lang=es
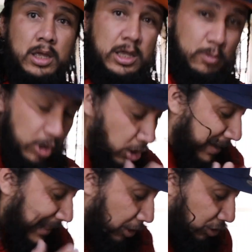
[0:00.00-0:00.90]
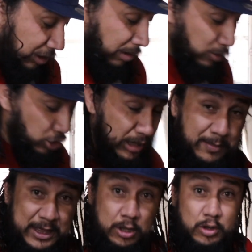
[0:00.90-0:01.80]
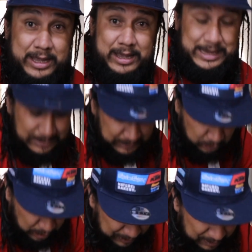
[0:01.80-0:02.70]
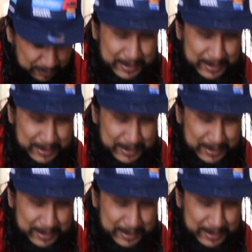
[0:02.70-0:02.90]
Y bueno, banda, continuamos con el video que este todavía...